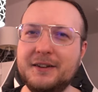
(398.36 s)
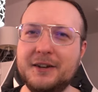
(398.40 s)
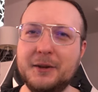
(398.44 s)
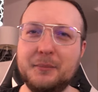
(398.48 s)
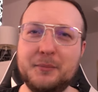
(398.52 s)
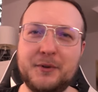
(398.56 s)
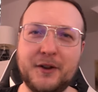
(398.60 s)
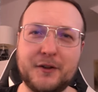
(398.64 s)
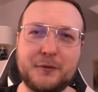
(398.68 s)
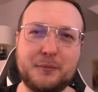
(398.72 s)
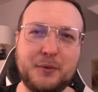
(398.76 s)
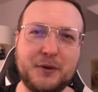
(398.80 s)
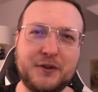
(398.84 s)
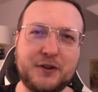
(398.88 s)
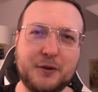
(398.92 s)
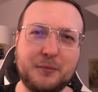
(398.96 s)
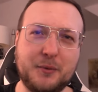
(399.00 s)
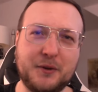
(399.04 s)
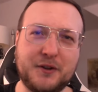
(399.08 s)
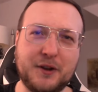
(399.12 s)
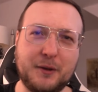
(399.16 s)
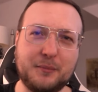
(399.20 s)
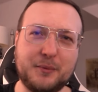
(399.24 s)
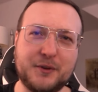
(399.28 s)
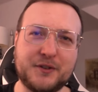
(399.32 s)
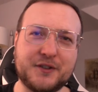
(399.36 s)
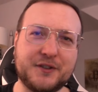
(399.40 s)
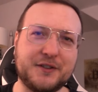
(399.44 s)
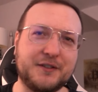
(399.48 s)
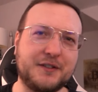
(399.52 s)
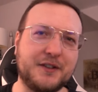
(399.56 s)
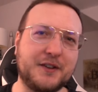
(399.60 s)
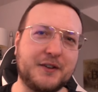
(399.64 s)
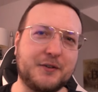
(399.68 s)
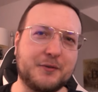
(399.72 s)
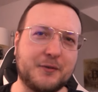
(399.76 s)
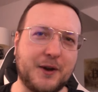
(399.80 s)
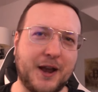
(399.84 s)
Nimmt das bitte mit ein bisschen
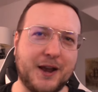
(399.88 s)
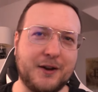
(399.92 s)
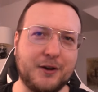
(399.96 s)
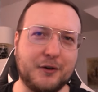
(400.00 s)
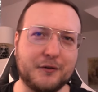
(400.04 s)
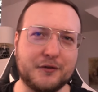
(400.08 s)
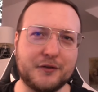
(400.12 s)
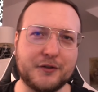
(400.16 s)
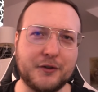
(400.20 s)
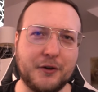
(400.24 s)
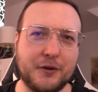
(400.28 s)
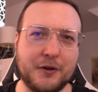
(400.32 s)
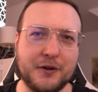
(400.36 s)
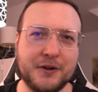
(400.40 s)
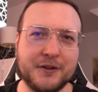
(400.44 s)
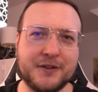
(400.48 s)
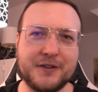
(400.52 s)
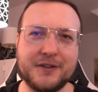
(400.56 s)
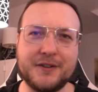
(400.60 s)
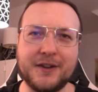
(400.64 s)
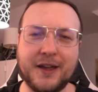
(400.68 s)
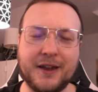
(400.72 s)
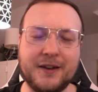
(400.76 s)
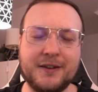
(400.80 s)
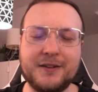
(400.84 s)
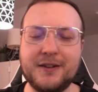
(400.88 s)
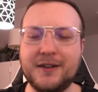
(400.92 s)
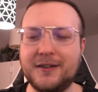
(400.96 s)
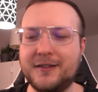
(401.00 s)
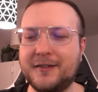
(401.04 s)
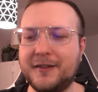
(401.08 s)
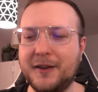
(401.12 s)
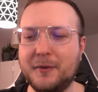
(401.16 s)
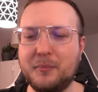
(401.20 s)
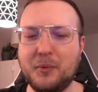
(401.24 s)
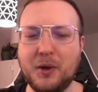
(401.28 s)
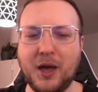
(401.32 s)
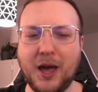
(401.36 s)
Grain of Salt, denn der
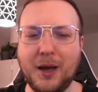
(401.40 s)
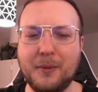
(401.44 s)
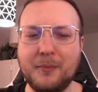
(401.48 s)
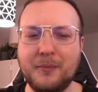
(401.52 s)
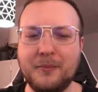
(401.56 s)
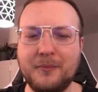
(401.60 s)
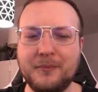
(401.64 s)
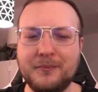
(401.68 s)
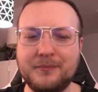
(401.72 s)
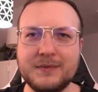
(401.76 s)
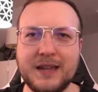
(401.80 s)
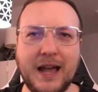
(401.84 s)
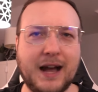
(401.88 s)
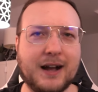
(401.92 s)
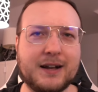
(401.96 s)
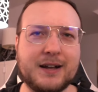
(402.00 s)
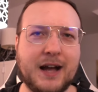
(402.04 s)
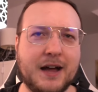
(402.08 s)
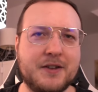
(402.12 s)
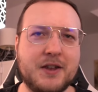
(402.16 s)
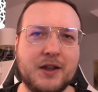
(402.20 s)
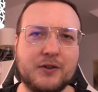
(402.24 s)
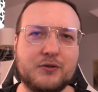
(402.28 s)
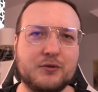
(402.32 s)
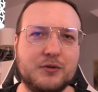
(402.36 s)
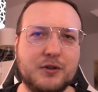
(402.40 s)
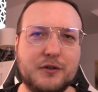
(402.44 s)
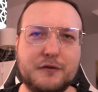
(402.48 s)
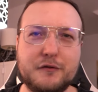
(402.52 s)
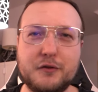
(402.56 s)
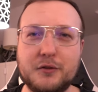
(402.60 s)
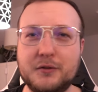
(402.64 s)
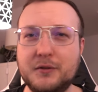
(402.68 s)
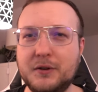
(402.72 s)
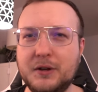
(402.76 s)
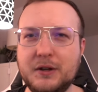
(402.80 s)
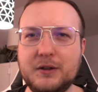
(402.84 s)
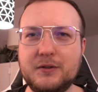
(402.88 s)
CPM ja, kann natürlich
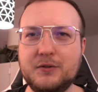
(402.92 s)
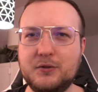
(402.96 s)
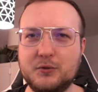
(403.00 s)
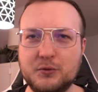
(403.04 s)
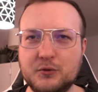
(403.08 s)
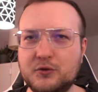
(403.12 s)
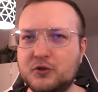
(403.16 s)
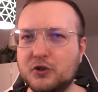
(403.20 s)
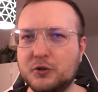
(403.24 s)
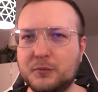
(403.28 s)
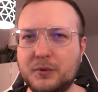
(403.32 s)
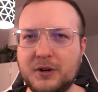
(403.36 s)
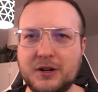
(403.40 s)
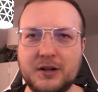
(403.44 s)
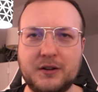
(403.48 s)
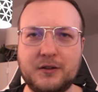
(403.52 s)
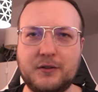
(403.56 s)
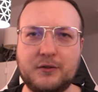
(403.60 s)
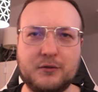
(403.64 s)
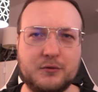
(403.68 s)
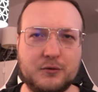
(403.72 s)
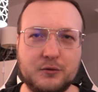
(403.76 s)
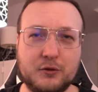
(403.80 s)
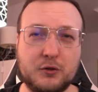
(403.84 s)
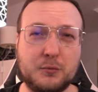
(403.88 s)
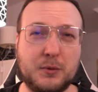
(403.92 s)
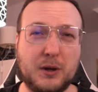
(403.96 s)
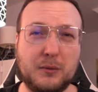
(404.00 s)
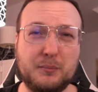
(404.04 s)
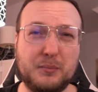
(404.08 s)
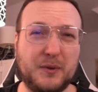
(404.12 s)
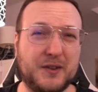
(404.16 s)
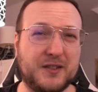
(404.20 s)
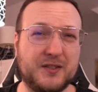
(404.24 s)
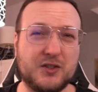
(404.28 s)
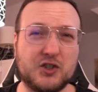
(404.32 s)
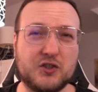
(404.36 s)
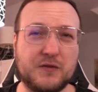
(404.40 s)
von YouTuber zu YouTuber ein
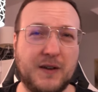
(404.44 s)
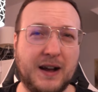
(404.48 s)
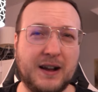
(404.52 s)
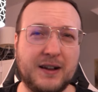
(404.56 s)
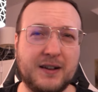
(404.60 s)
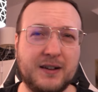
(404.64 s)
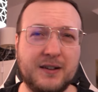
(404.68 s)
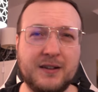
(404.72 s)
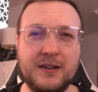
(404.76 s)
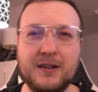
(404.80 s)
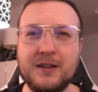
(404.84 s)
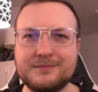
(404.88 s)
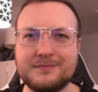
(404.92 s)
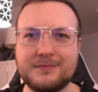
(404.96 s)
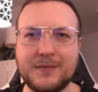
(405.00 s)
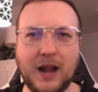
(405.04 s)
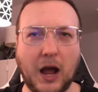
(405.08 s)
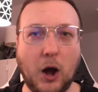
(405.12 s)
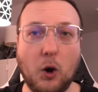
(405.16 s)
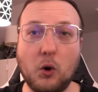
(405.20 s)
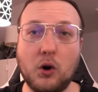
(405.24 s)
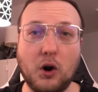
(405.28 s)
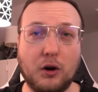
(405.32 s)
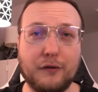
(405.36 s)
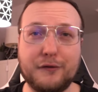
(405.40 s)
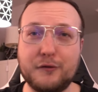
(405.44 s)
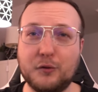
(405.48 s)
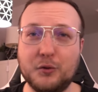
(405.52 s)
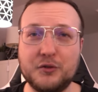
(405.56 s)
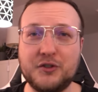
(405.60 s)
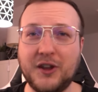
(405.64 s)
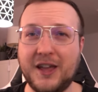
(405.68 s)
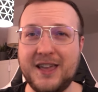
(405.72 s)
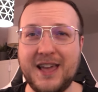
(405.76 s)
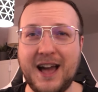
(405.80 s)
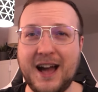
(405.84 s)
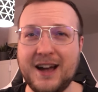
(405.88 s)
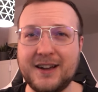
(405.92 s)
bisschen schwanken, auch aufgrund
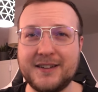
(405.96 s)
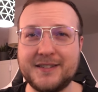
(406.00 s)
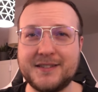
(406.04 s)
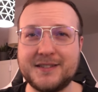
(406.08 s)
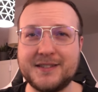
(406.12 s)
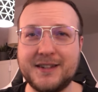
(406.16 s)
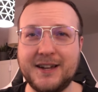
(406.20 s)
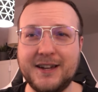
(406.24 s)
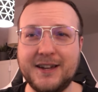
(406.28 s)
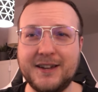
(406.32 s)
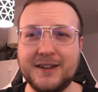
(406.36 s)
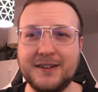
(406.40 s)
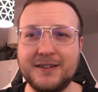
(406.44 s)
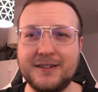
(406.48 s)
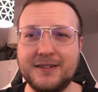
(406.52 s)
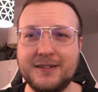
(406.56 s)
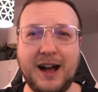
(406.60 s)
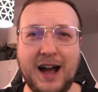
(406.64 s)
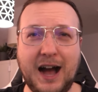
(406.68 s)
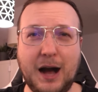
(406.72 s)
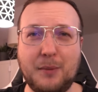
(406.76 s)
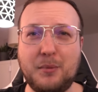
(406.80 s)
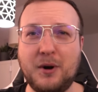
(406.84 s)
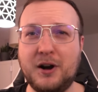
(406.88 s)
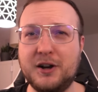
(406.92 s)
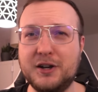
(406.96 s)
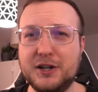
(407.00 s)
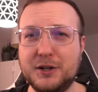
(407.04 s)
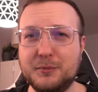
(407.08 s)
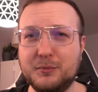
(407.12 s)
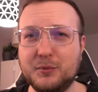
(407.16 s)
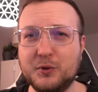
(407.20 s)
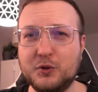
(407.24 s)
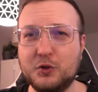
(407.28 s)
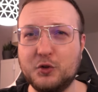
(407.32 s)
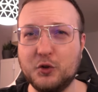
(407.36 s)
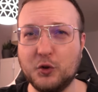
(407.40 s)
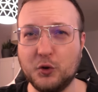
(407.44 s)
der Jahreszeiten, aber
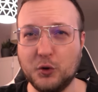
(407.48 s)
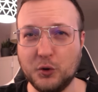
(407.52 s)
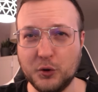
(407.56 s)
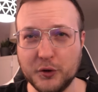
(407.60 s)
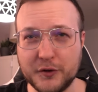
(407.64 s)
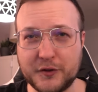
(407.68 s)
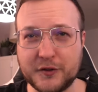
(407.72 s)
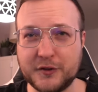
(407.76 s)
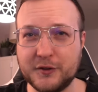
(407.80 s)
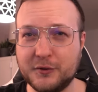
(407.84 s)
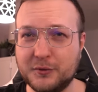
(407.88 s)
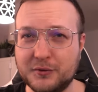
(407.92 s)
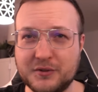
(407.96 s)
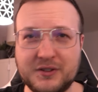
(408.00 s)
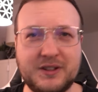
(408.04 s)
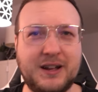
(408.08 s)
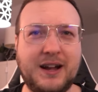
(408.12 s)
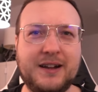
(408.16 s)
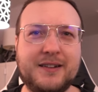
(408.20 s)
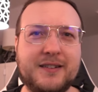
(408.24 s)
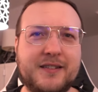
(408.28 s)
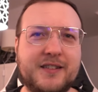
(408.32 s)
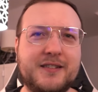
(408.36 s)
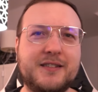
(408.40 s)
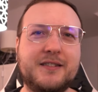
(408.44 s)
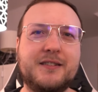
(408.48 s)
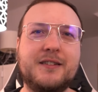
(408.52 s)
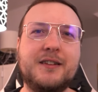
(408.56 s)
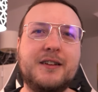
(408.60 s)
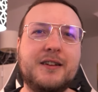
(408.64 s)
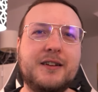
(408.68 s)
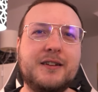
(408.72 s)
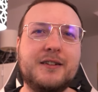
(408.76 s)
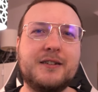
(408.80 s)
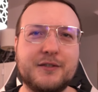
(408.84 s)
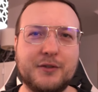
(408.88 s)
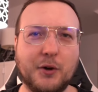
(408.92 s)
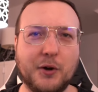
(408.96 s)
im Großen und Ganzen
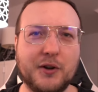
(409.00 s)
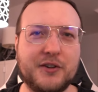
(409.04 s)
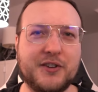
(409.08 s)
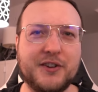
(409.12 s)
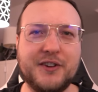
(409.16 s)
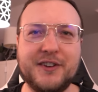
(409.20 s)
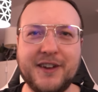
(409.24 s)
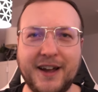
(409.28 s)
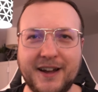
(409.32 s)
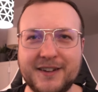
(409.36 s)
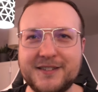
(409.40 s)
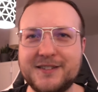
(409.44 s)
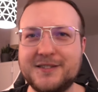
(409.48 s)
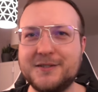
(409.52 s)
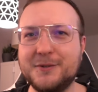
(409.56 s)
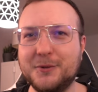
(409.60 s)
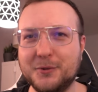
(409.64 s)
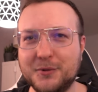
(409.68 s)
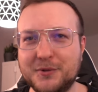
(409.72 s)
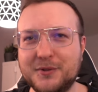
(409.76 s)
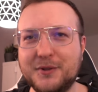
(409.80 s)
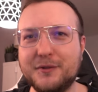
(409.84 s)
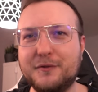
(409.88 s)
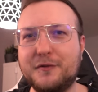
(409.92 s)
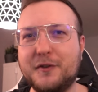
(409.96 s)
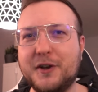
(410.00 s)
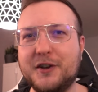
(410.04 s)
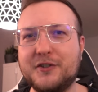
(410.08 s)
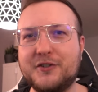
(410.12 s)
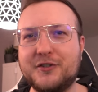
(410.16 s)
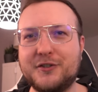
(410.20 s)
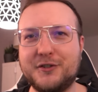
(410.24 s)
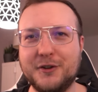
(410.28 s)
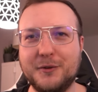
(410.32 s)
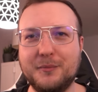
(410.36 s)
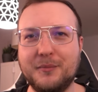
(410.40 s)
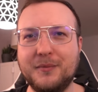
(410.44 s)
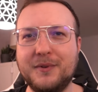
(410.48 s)
sollte das ungefähr
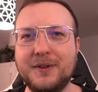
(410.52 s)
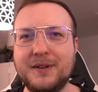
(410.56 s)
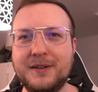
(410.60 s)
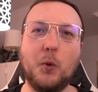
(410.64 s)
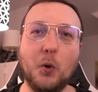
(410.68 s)
stimmen.